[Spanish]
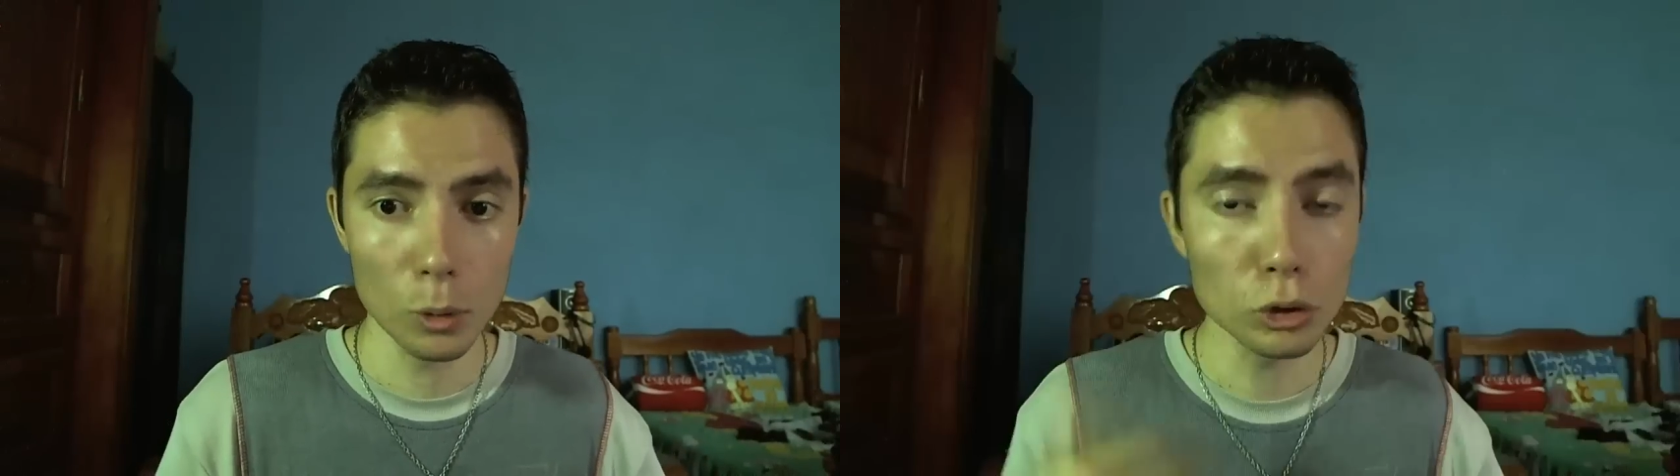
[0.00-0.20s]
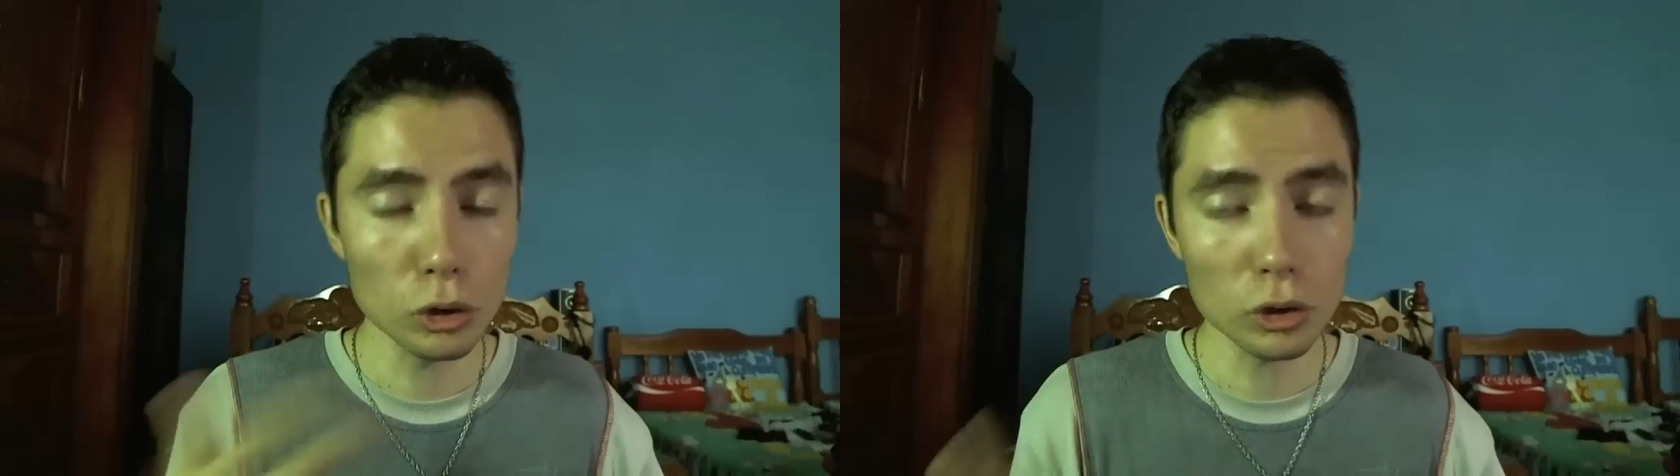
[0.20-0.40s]

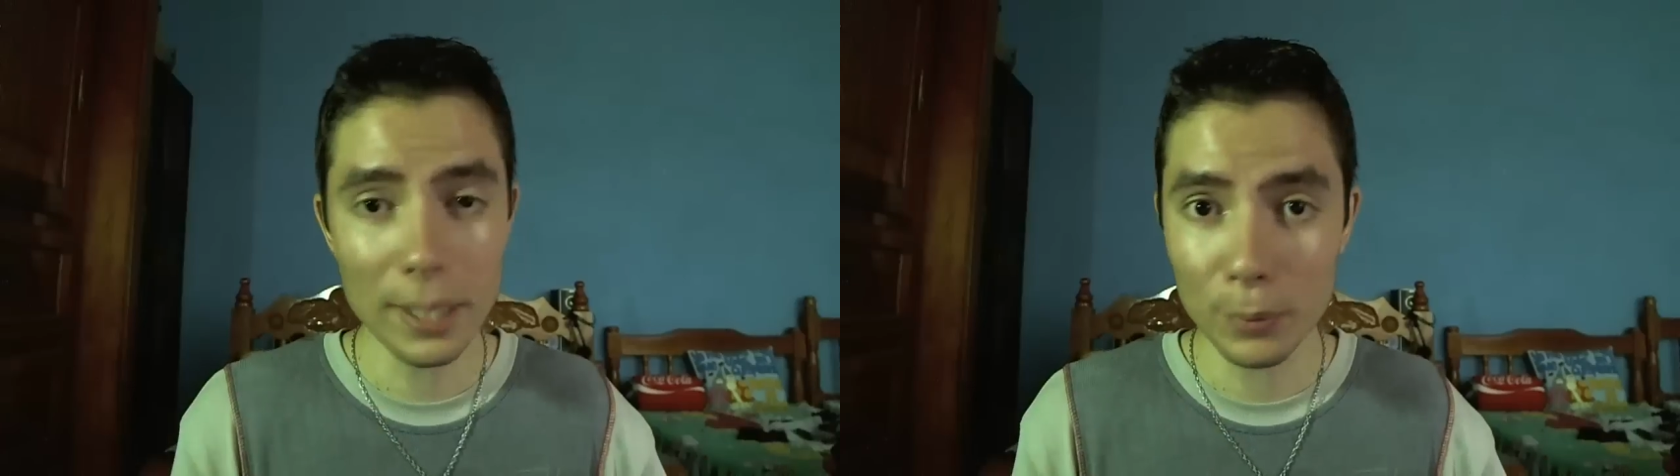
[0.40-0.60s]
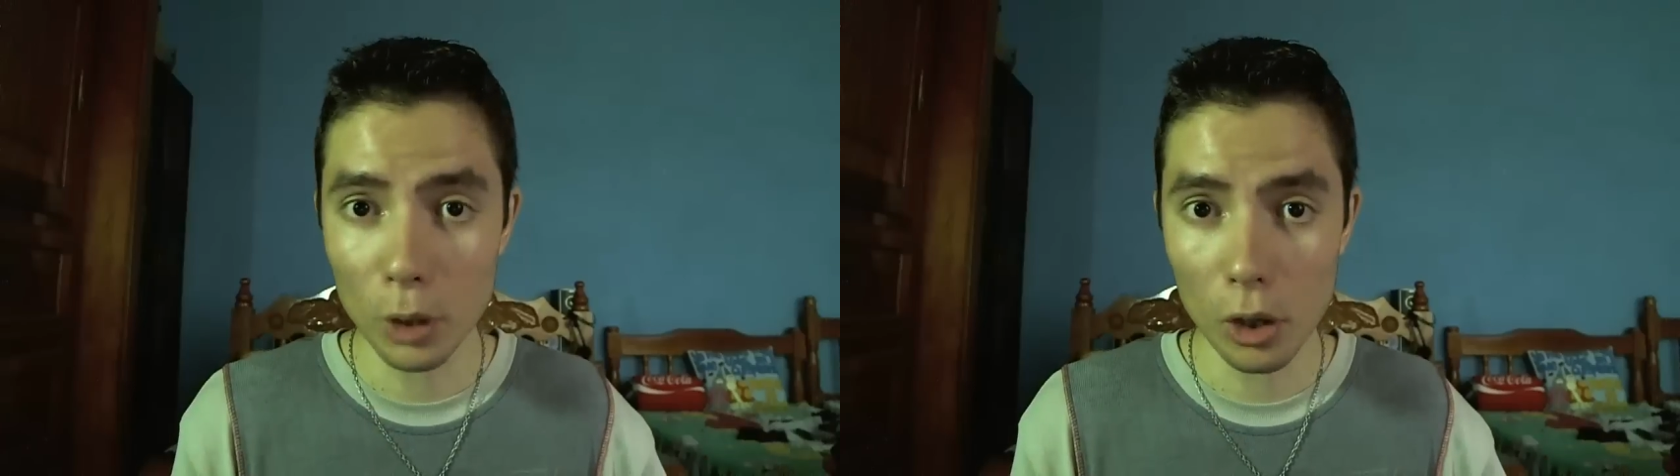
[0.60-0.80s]
un
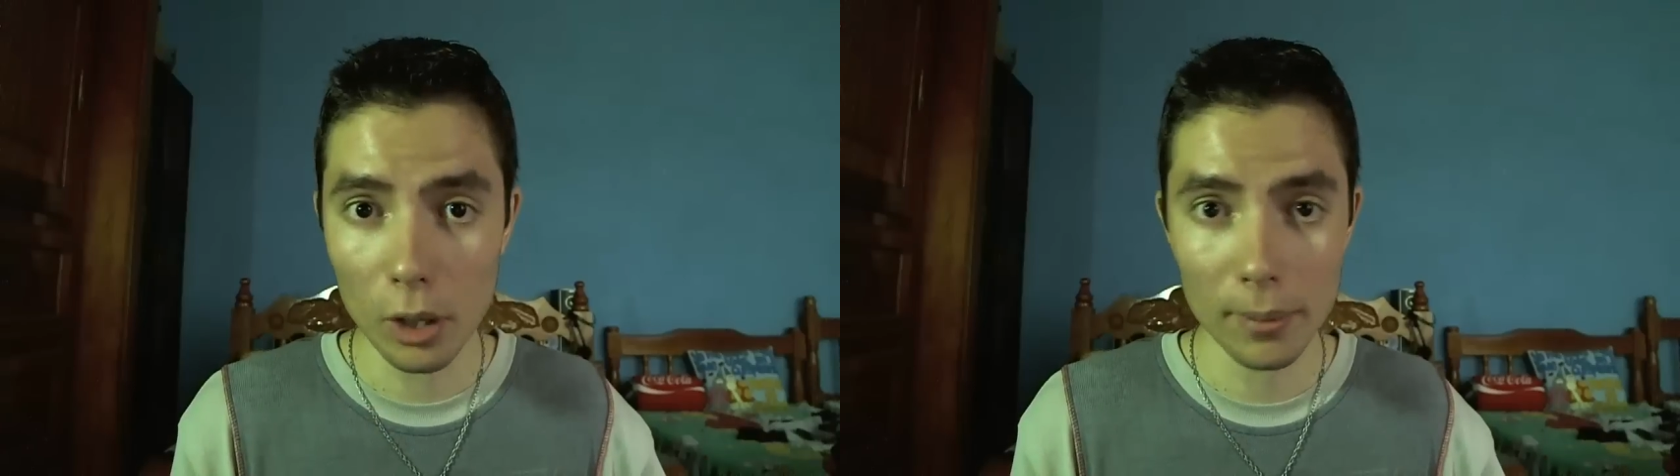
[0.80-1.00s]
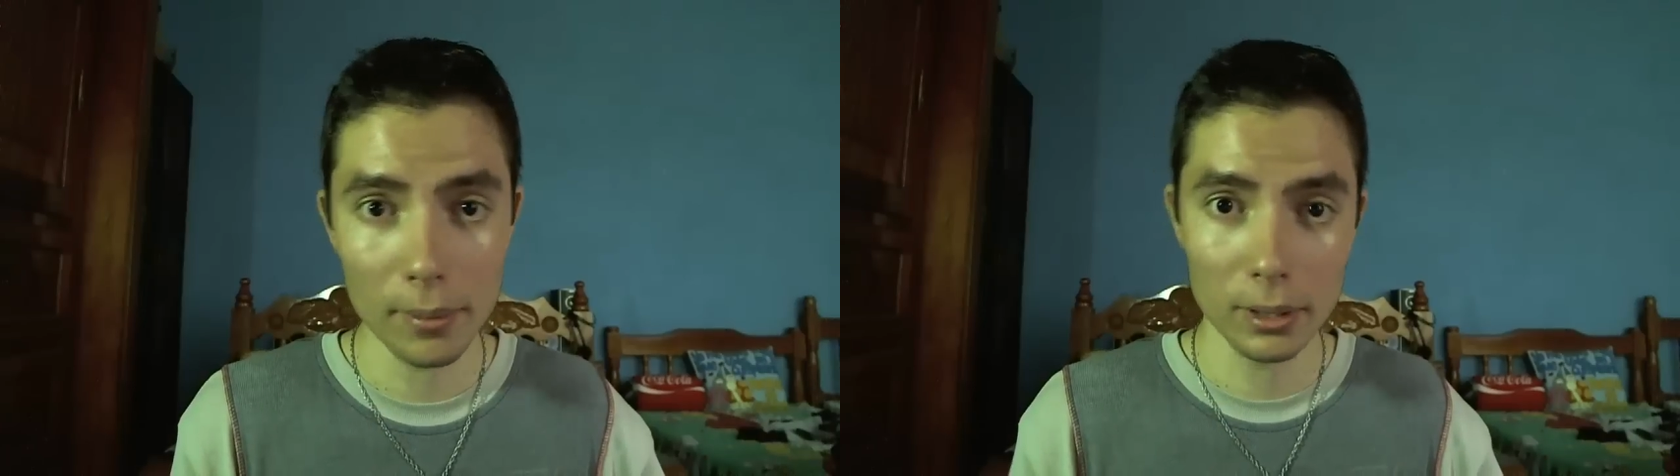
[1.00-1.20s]

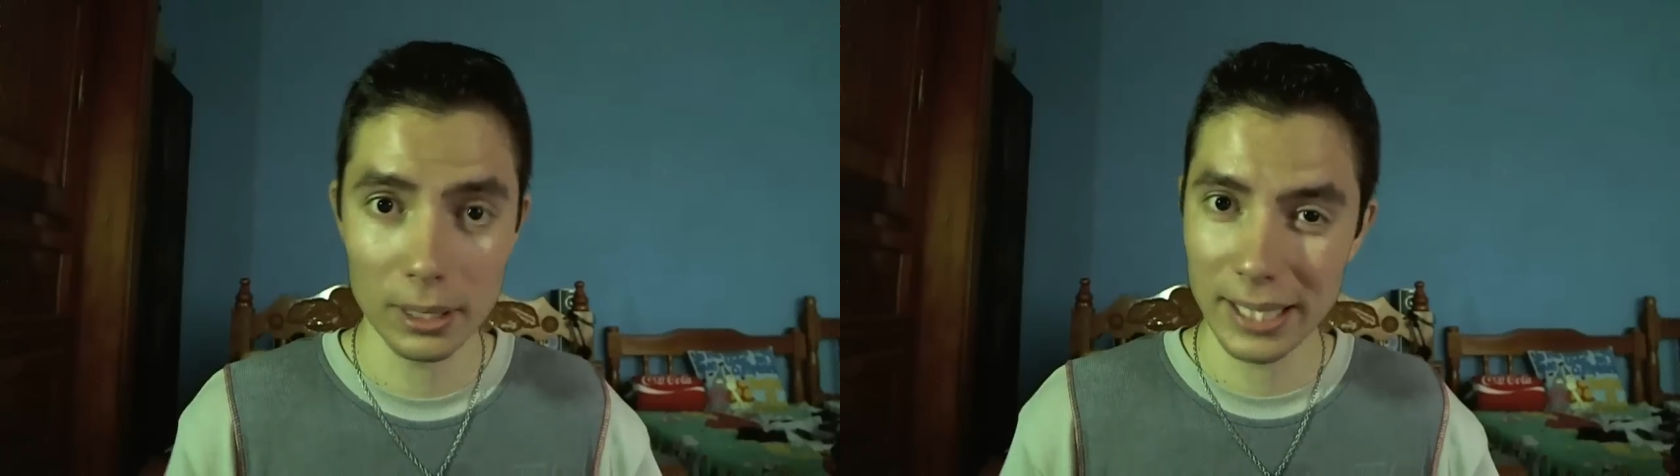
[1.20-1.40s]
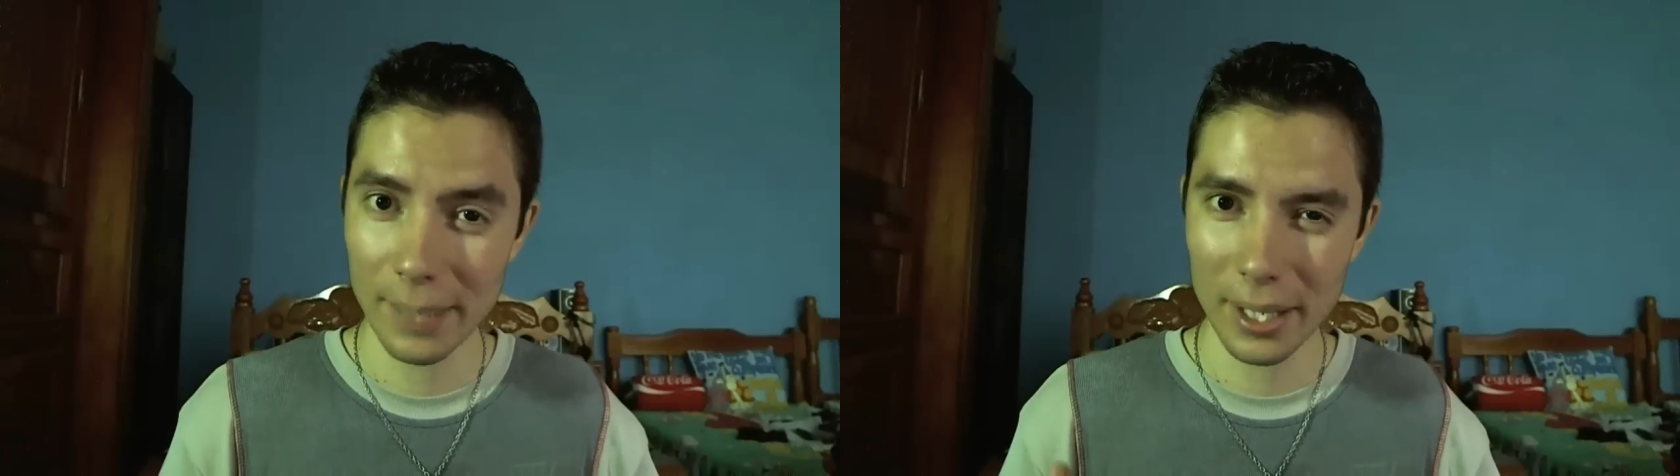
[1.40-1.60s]
suscriptor
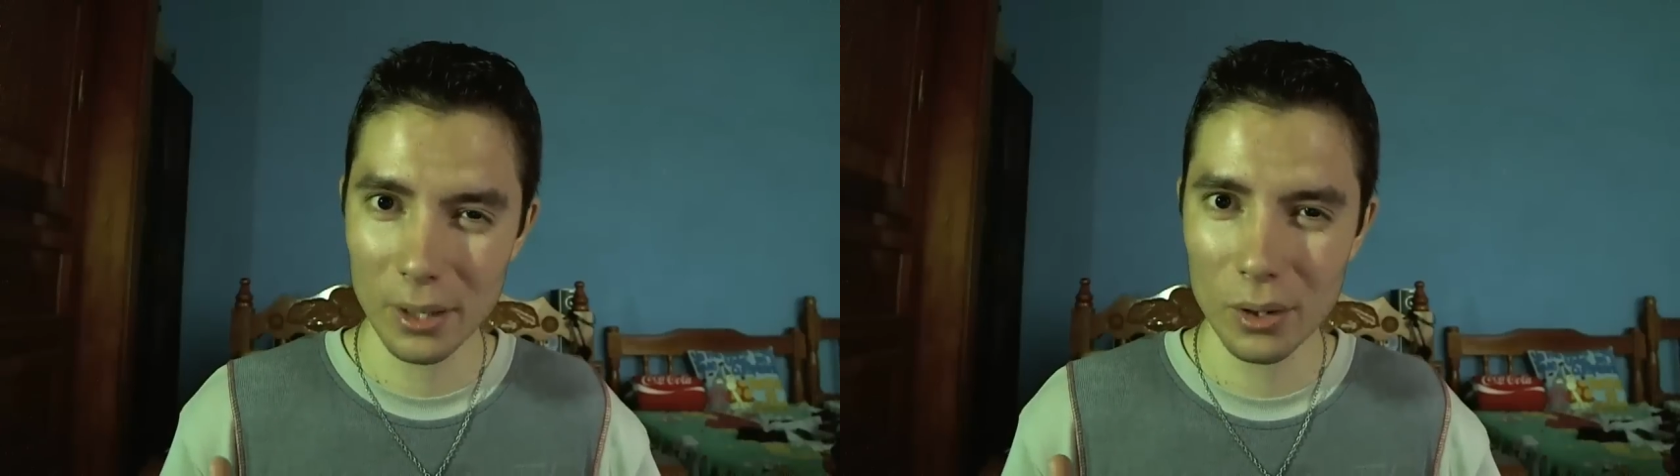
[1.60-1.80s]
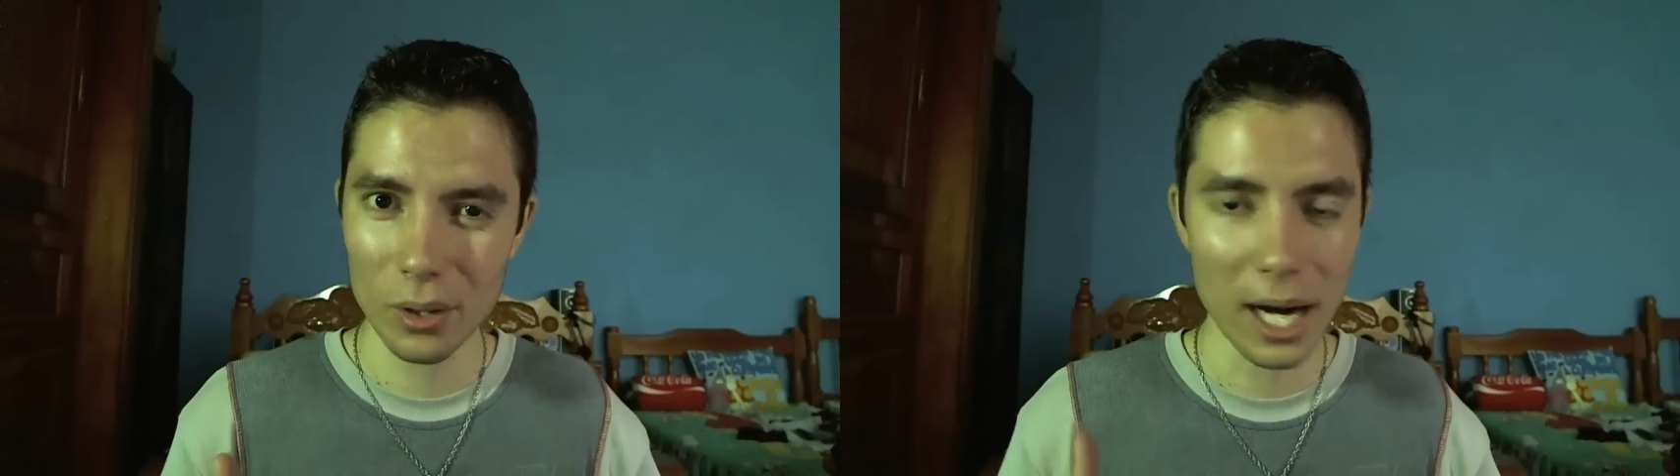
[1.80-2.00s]

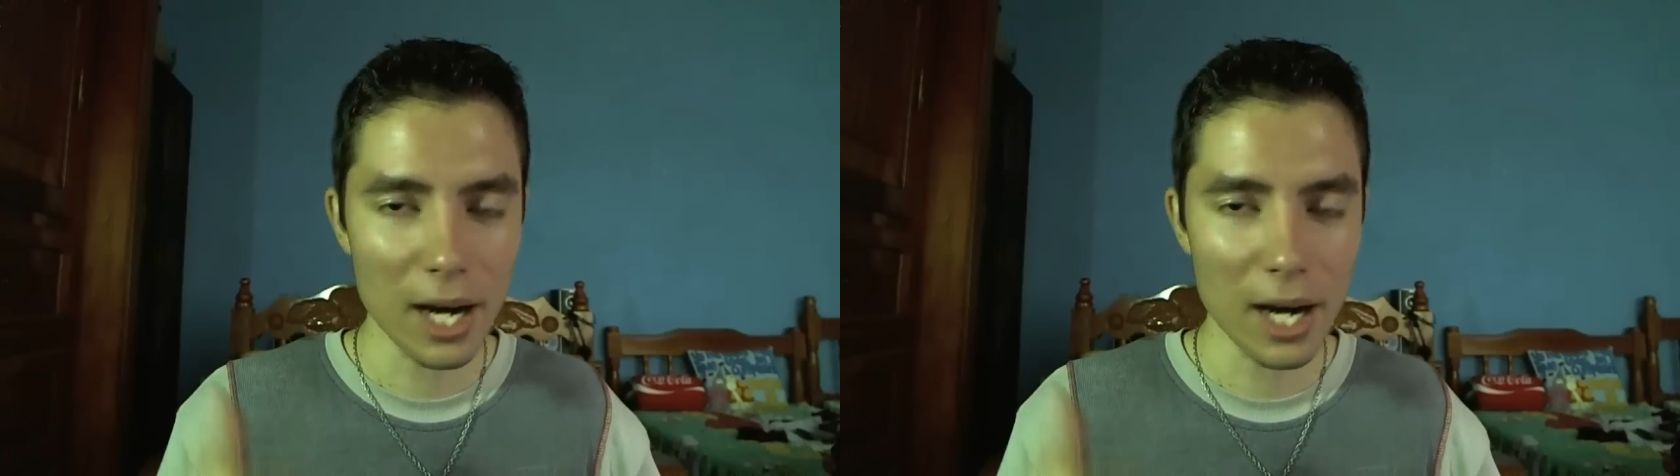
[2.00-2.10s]
llamado